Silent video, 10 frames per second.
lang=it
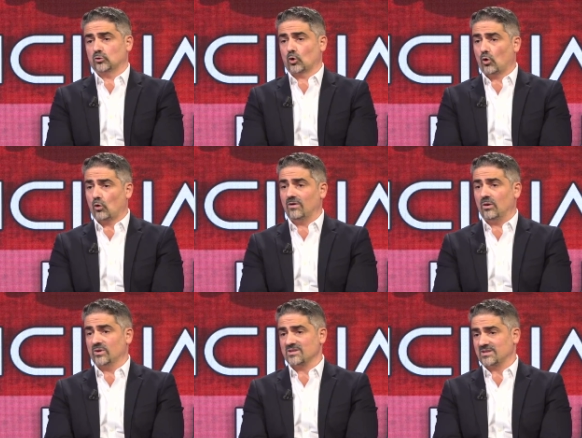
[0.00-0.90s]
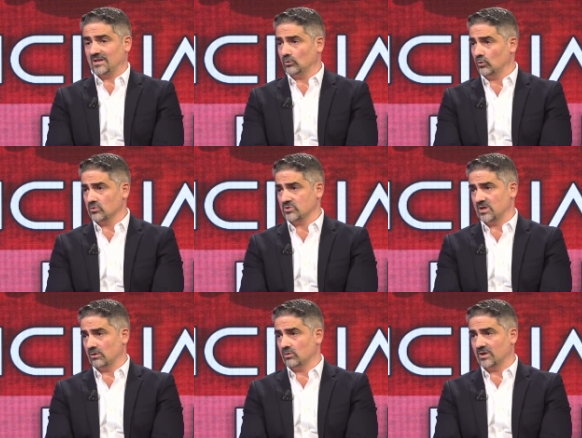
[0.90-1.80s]
trova una
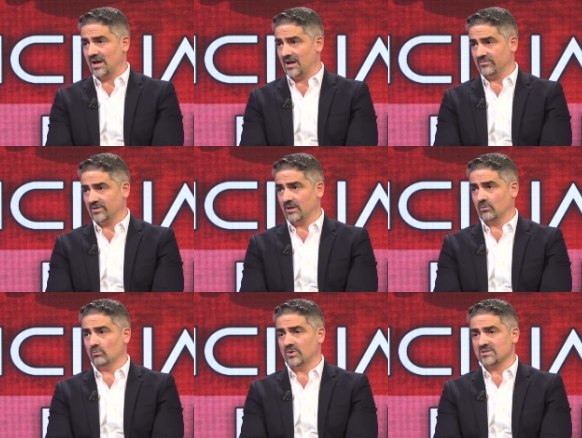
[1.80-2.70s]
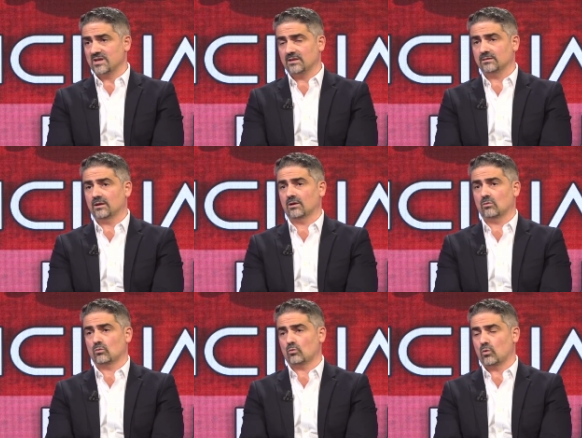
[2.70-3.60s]
steatosi ecografica in un paziente,
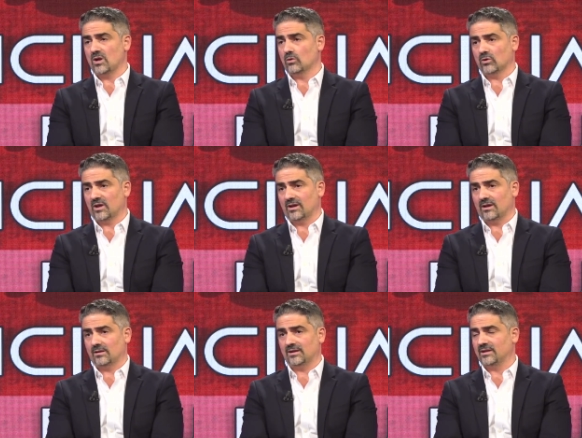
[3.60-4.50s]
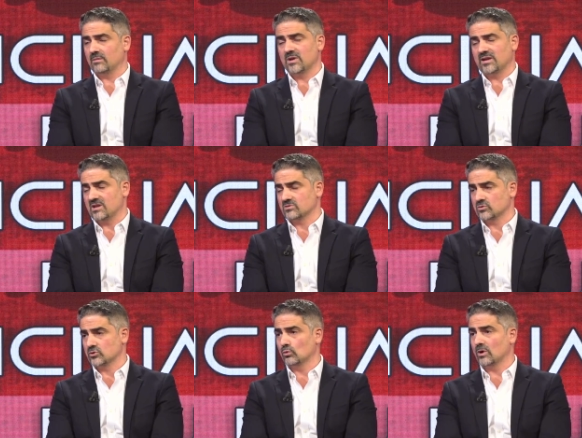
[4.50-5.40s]
quello che andrebbe
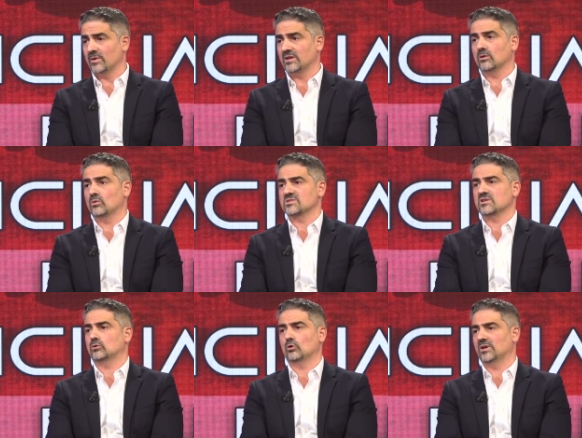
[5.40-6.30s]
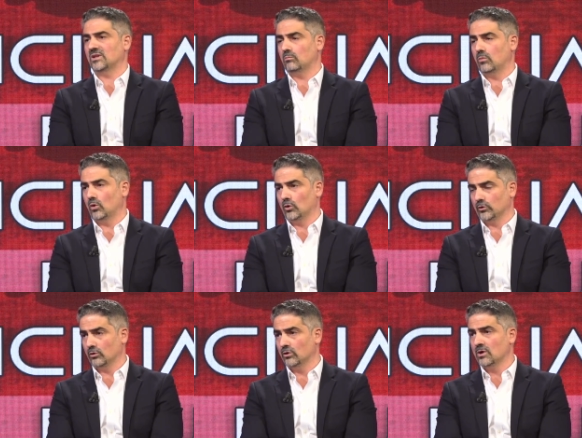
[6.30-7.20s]
chiesto sicuramente è un assetto
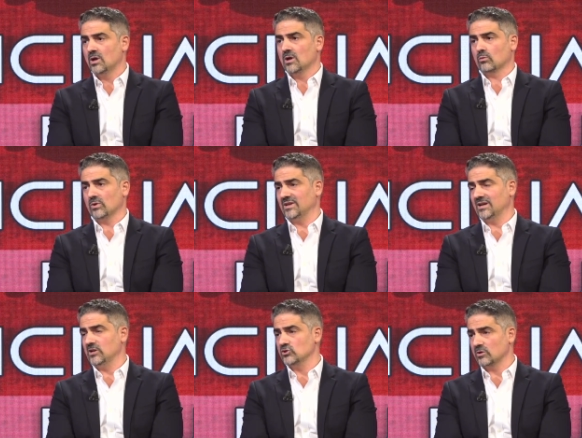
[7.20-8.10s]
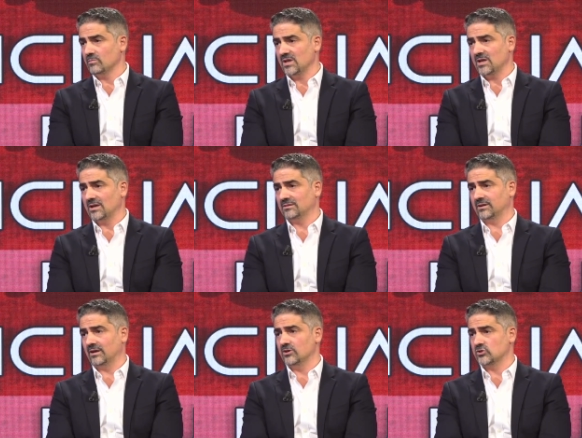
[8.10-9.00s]
metabolico, quindi glicemia,
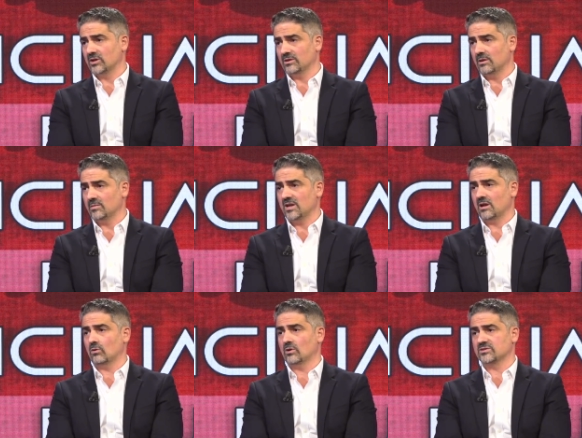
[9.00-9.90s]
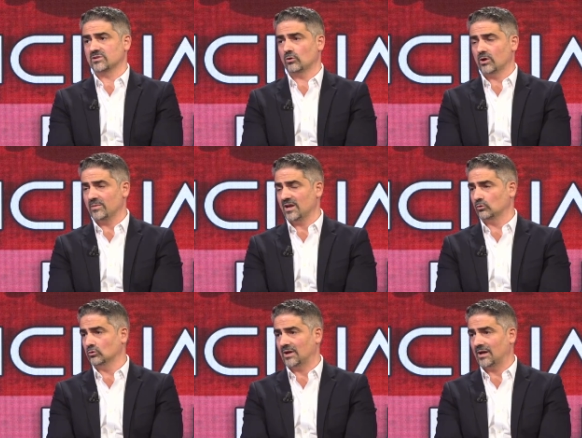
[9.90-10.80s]
trigliceridemia, colesterolemia
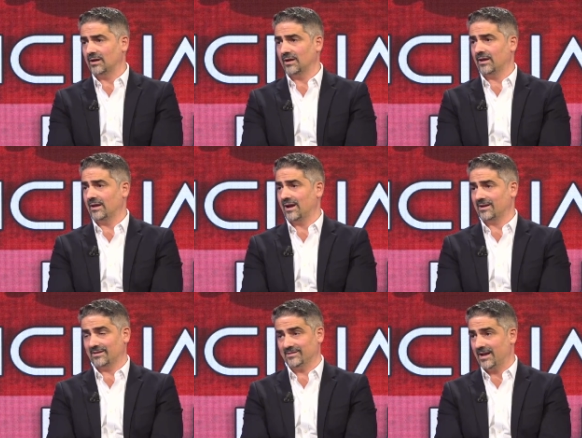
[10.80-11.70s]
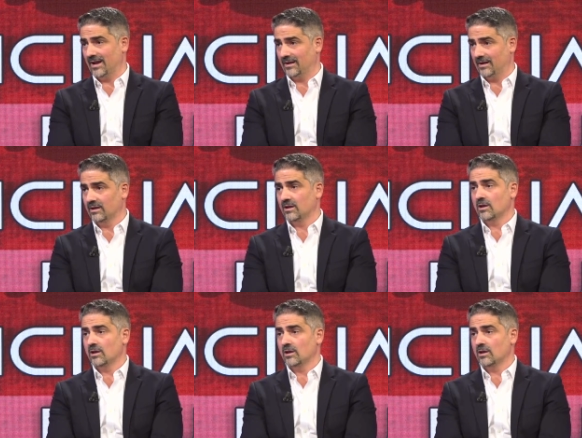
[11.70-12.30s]
totale e HDL.